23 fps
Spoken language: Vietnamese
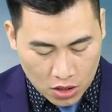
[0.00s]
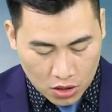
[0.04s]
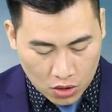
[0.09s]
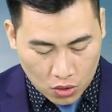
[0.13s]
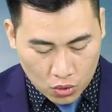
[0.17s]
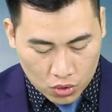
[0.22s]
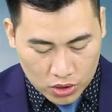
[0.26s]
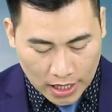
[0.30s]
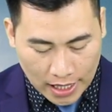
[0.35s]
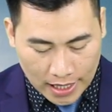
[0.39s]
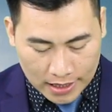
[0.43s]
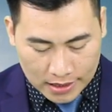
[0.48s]

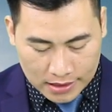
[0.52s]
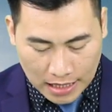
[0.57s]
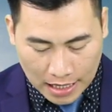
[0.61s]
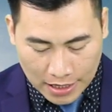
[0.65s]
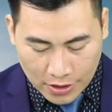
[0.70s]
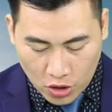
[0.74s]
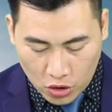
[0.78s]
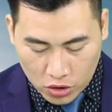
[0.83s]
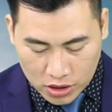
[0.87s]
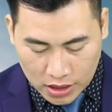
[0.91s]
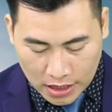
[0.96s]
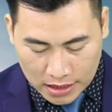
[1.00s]
Cụ thể tại
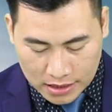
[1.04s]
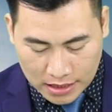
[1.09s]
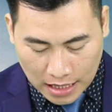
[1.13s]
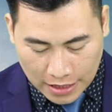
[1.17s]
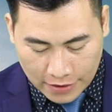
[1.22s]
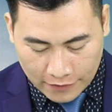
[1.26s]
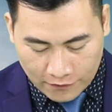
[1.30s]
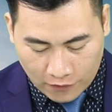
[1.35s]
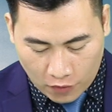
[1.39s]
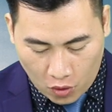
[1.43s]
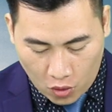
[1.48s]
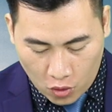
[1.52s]
Doji
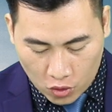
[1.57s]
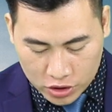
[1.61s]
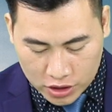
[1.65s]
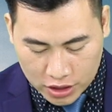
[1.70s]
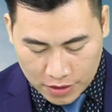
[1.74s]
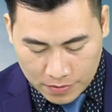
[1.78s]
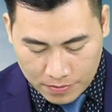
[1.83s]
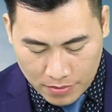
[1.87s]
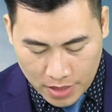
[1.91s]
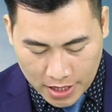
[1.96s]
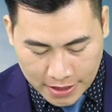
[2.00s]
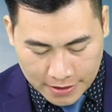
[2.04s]
thành phố Hồ
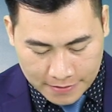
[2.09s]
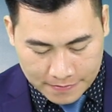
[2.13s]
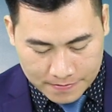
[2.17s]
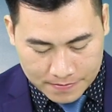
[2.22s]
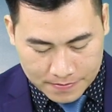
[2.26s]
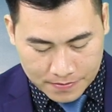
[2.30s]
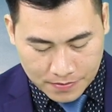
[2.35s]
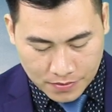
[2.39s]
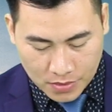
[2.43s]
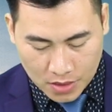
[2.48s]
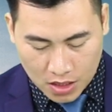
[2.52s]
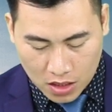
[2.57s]
Chí Minh
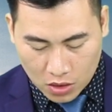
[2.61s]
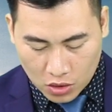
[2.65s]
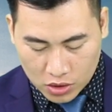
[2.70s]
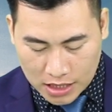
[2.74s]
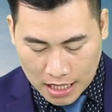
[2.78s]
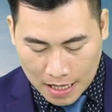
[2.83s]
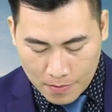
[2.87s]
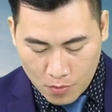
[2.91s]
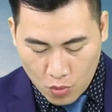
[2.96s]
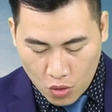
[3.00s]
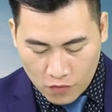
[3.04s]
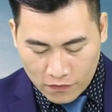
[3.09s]
có
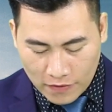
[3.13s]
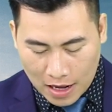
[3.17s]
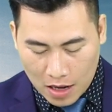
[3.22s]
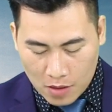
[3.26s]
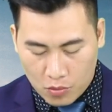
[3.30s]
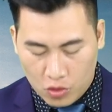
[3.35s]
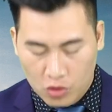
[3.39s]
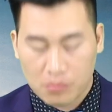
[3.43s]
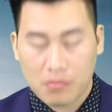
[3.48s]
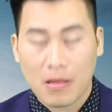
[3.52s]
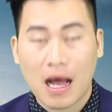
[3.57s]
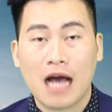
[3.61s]
giá mua
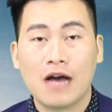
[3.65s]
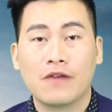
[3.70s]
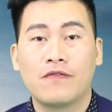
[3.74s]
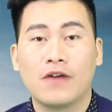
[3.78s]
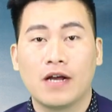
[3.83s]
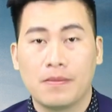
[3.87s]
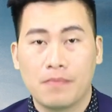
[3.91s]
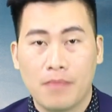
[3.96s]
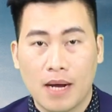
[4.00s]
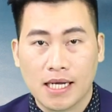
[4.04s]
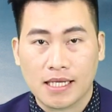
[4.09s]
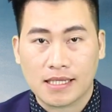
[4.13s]
vào
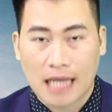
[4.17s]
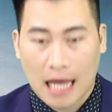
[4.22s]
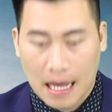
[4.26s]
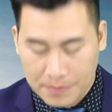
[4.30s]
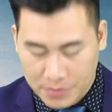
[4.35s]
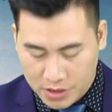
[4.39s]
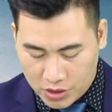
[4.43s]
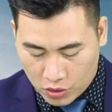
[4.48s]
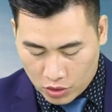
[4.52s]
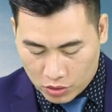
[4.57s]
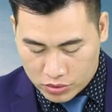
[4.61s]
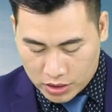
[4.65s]

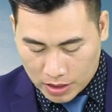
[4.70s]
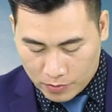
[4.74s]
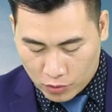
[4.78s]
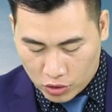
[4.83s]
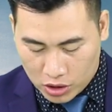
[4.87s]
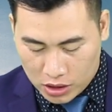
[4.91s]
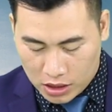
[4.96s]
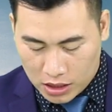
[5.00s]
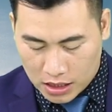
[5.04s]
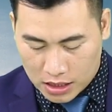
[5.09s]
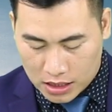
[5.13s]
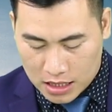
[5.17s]
43,78 triệu đồng trên
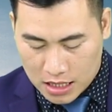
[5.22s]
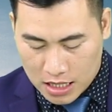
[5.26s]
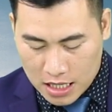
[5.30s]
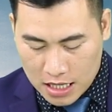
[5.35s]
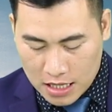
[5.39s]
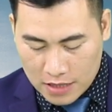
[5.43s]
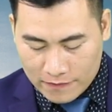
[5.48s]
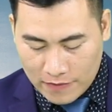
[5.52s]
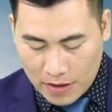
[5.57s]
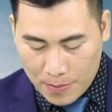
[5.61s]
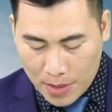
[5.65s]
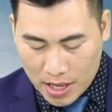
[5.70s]
một lượng
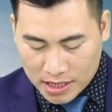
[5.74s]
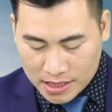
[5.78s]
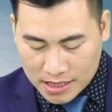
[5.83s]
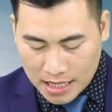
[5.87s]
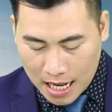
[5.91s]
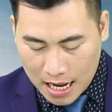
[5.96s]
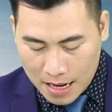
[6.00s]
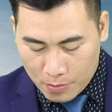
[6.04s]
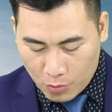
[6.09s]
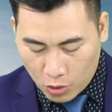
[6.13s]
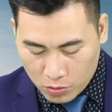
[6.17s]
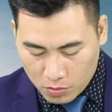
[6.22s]
và bán
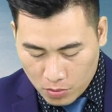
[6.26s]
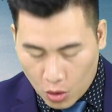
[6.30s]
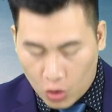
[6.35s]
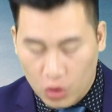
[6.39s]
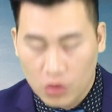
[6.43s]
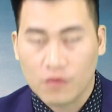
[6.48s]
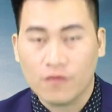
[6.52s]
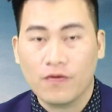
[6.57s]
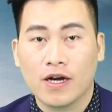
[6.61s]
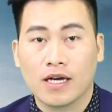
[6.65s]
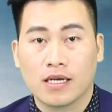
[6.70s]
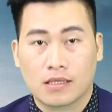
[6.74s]
ra
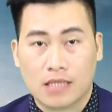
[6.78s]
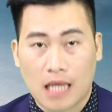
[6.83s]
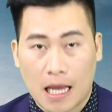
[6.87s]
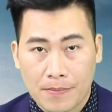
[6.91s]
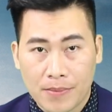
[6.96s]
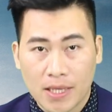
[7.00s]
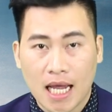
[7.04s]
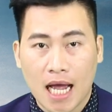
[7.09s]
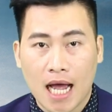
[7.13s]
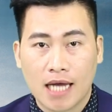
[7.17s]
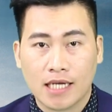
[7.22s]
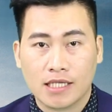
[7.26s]

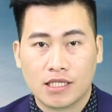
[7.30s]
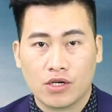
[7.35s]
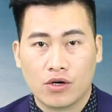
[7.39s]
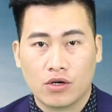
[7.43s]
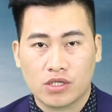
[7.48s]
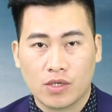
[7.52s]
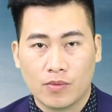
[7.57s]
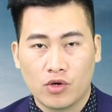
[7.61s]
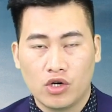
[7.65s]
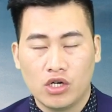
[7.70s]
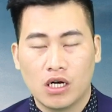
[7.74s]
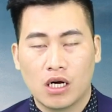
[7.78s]
44,82 triệu đồng
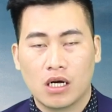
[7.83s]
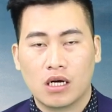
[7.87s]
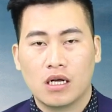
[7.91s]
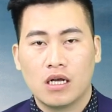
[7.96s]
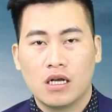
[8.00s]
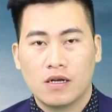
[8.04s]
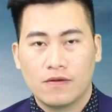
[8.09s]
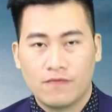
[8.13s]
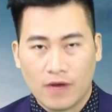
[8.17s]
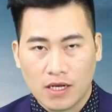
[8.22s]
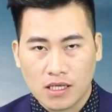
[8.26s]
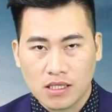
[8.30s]
trên một lượng
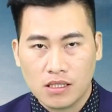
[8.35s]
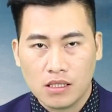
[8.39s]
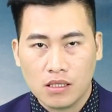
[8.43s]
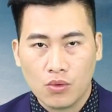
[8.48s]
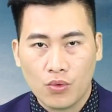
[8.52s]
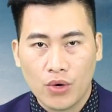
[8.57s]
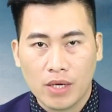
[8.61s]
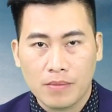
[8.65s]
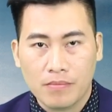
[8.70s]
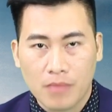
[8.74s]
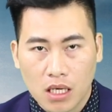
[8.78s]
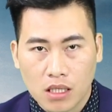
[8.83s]
vẫn giữ
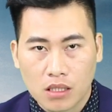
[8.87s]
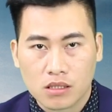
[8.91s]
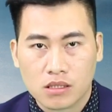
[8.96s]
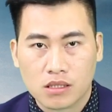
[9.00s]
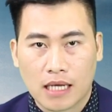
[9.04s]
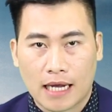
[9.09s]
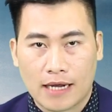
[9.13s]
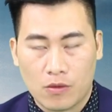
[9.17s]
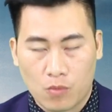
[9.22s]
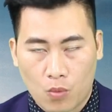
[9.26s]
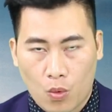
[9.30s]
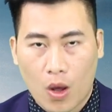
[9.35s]
nguyên mức
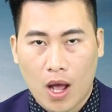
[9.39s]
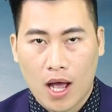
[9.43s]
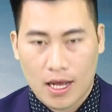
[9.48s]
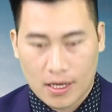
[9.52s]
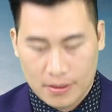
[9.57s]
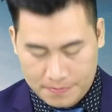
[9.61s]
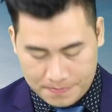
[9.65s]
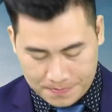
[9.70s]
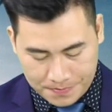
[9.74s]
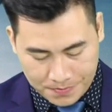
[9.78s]
ngày hôm qua.